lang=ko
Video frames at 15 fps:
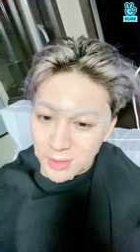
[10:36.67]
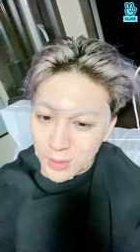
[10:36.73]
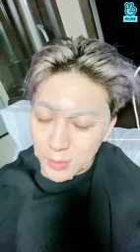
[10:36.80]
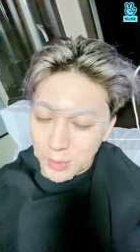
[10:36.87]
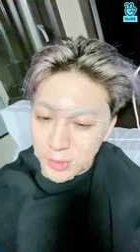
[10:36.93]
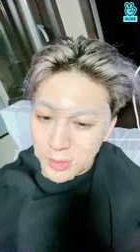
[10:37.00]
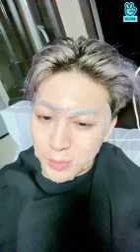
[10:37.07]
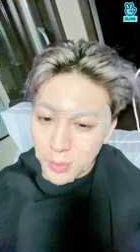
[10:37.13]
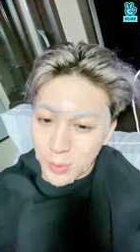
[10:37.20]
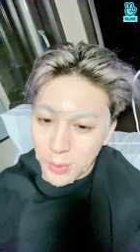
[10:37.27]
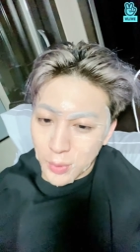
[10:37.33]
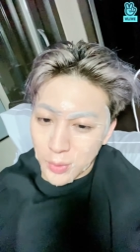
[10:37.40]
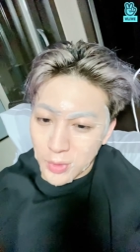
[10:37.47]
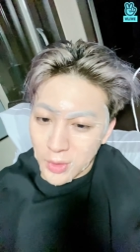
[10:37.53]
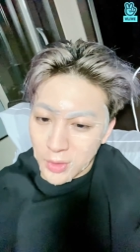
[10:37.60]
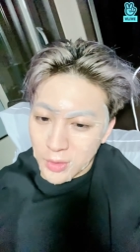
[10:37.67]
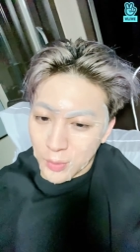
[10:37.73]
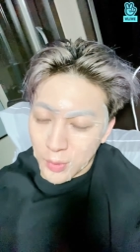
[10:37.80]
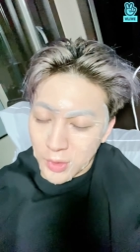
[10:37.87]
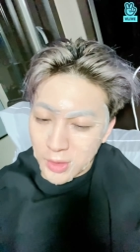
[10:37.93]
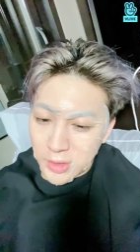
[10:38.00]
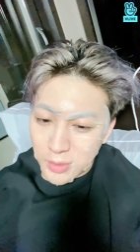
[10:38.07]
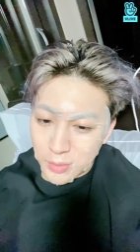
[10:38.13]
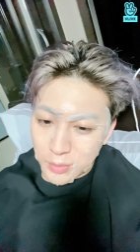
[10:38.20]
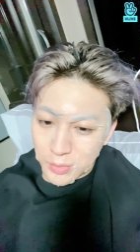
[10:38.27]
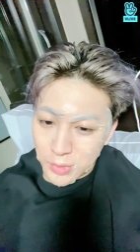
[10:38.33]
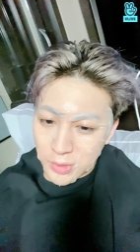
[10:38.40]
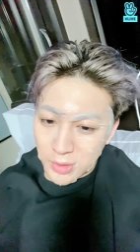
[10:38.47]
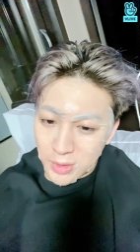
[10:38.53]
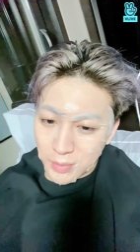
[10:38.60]
너무 스포일러를
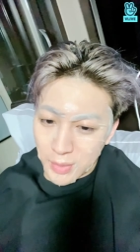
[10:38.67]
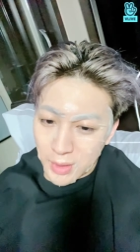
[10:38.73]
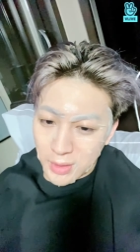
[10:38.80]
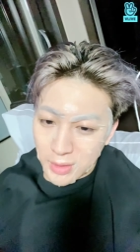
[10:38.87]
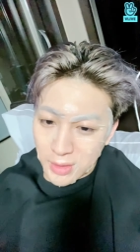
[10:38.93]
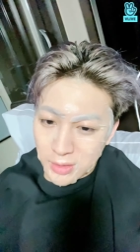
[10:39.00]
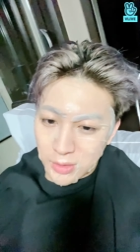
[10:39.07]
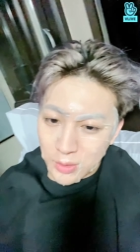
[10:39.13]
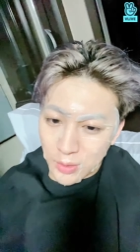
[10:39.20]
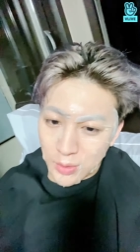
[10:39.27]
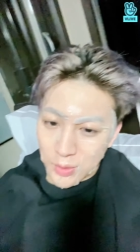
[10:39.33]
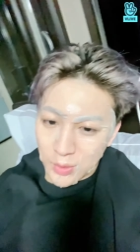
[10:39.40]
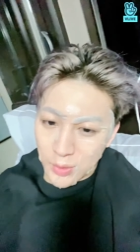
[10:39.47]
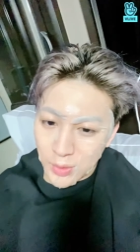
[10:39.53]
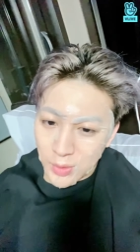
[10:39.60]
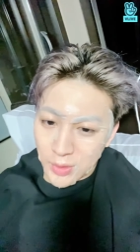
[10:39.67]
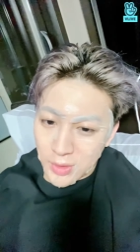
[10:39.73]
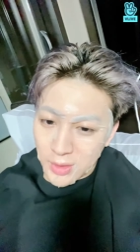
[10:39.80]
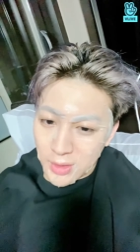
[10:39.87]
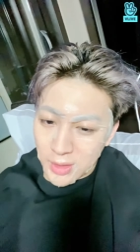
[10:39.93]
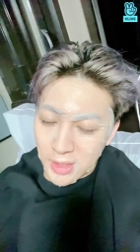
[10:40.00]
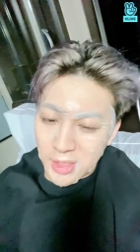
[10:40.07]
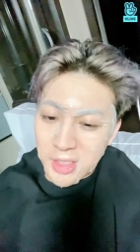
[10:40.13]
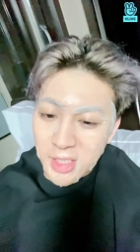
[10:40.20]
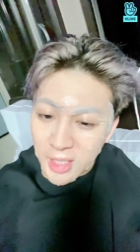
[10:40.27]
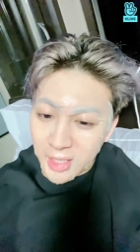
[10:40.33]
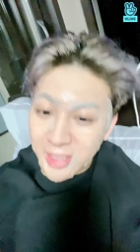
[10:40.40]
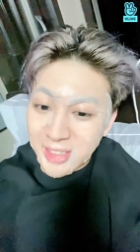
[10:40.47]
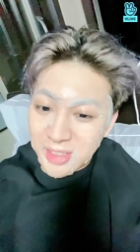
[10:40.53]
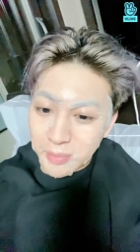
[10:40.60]
원하시는 분들이 많아서 읽지
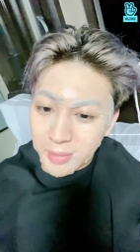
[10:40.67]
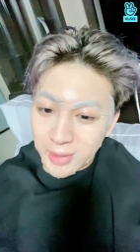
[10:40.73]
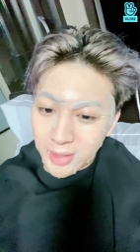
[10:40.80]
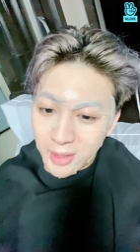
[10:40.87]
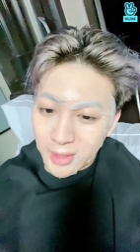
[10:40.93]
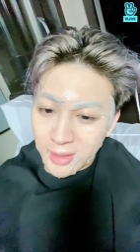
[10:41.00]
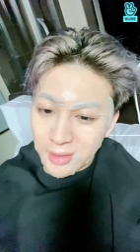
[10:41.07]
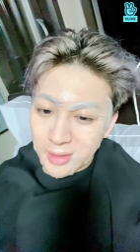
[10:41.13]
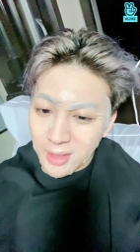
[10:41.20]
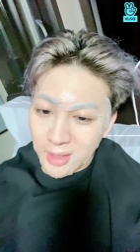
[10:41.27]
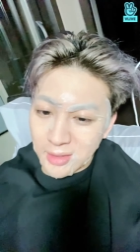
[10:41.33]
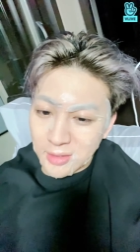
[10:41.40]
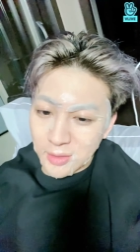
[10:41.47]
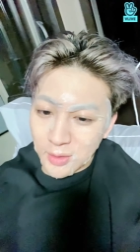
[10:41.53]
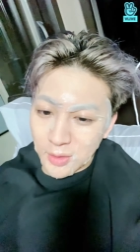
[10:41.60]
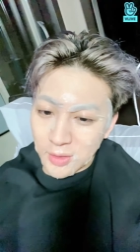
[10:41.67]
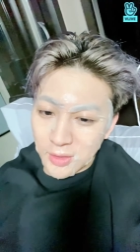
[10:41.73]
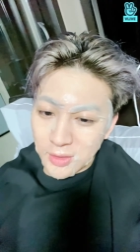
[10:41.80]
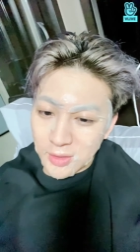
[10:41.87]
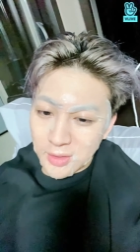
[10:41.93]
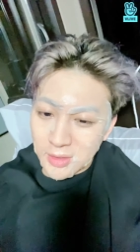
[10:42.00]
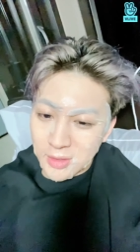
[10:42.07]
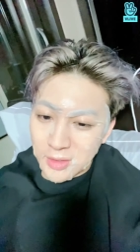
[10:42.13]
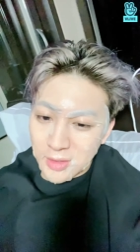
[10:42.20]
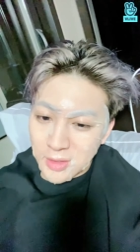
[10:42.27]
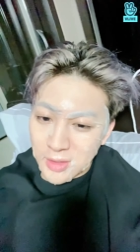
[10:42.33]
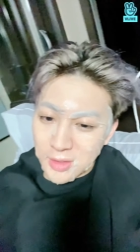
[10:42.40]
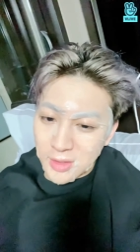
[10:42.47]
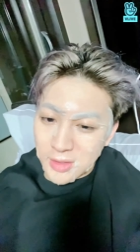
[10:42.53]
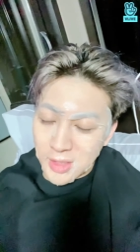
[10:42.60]
않겠습니다 다른 걸
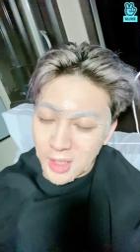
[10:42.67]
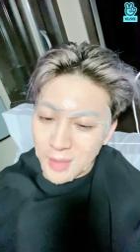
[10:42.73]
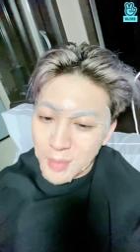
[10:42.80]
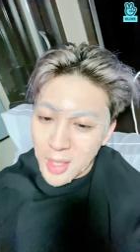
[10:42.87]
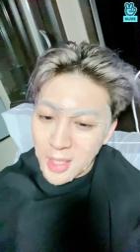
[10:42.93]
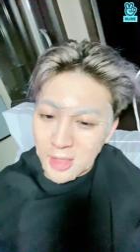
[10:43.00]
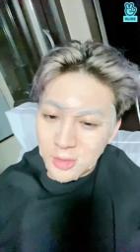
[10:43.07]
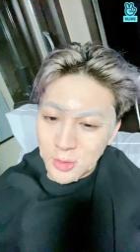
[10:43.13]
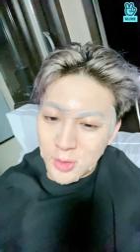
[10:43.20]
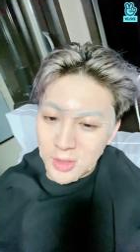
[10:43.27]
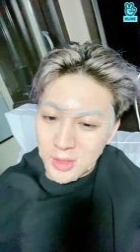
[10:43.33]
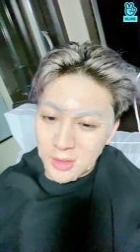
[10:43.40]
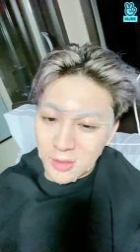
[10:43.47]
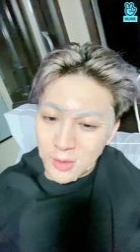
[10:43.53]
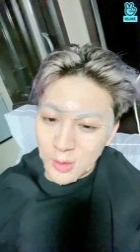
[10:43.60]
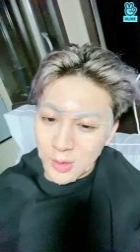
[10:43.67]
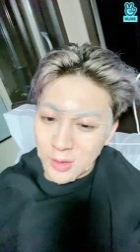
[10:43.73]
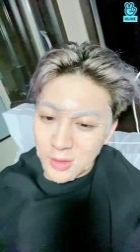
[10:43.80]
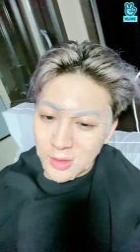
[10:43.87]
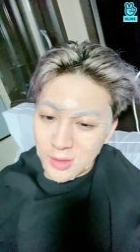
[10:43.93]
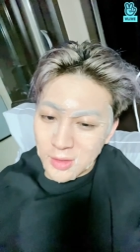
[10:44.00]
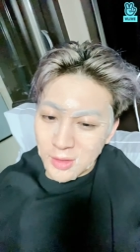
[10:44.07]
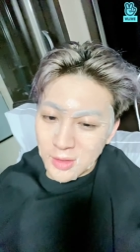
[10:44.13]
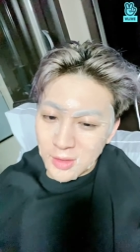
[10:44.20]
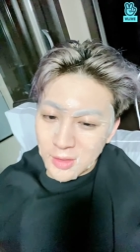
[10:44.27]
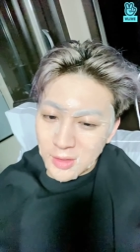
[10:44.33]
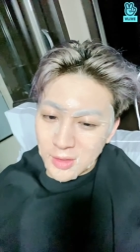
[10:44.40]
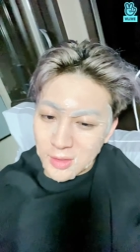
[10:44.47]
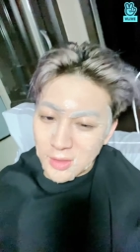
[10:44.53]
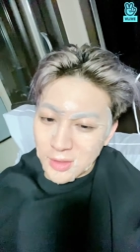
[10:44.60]
제가 말할 수 있는 걸
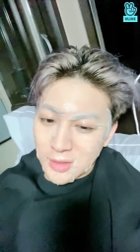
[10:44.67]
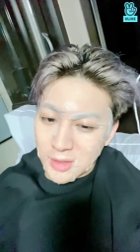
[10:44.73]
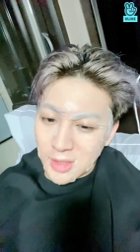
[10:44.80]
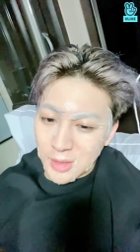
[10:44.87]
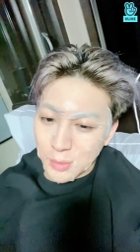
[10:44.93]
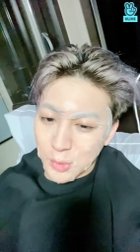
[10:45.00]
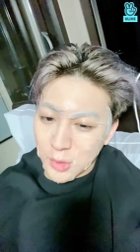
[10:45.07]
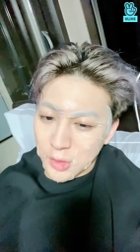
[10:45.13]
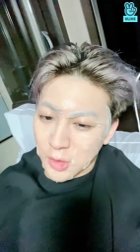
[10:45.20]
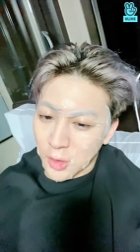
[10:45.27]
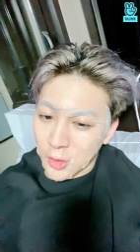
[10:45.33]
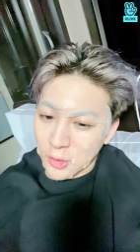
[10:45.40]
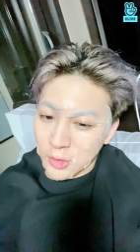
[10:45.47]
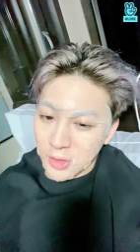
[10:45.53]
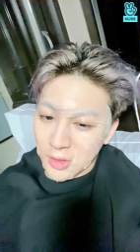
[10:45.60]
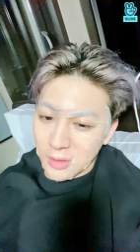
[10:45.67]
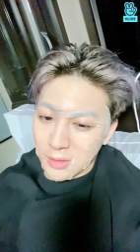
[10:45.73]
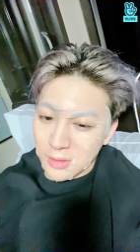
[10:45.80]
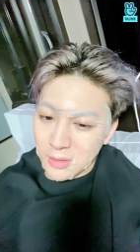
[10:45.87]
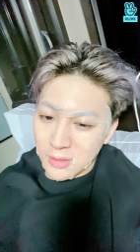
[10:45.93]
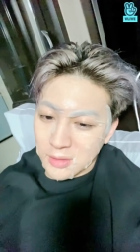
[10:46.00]
질문을 적어주세요